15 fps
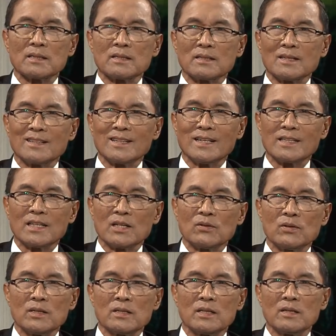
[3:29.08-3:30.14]
kat adata
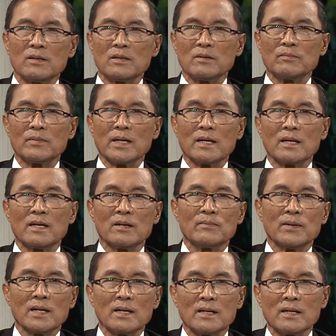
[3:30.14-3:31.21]
yun iti may
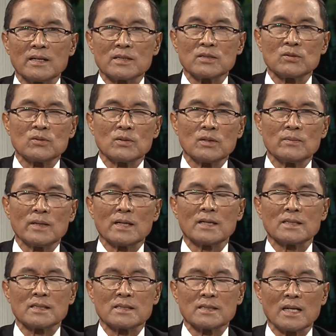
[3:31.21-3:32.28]
kalima nga leksyon, may
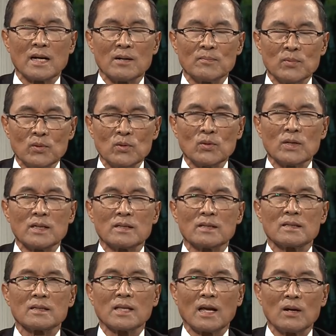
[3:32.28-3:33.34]
kasangapulo kat
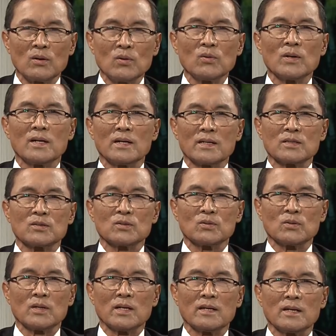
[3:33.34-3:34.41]
talo nga
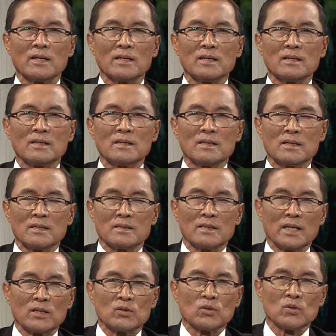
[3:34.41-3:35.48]
leksyon aya.
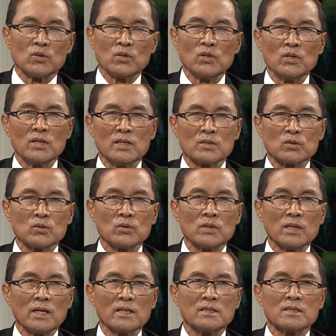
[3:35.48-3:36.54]
Daytoy
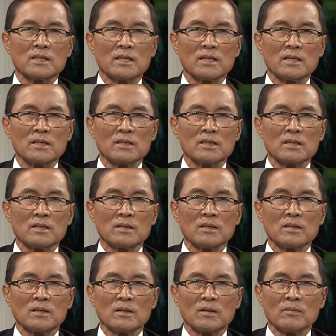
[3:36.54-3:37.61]
isun day
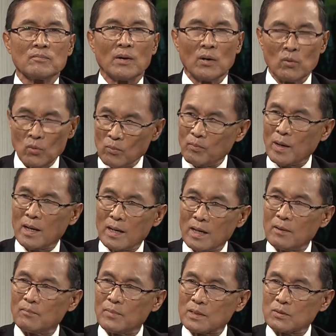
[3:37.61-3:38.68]

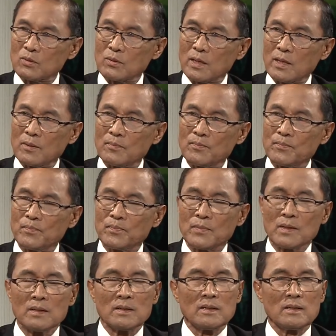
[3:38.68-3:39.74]
panungpalan pasuray. Mm.